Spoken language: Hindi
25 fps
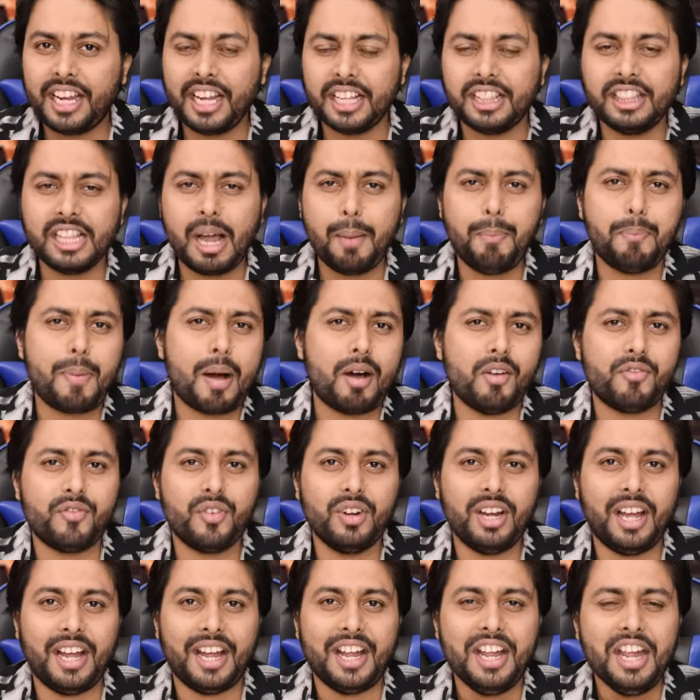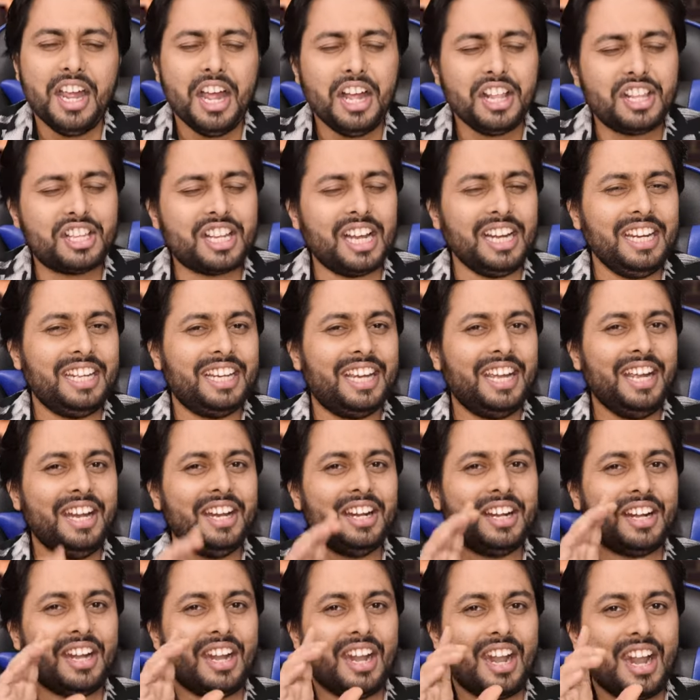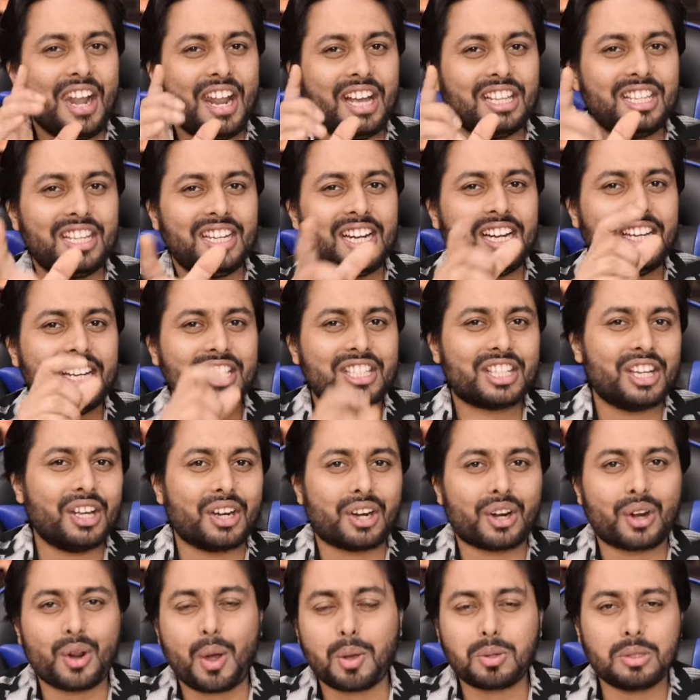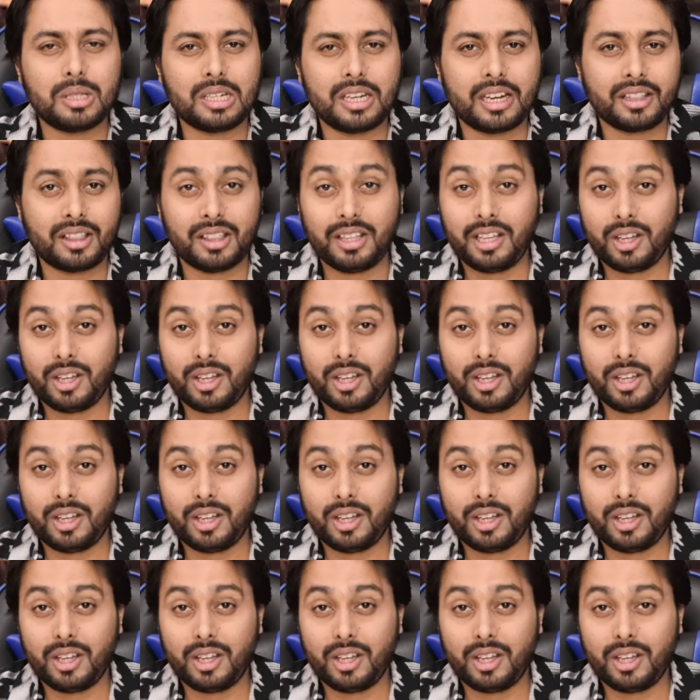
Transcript: कितना पावरफुल है चलिए नजर डाटा इसके रॉस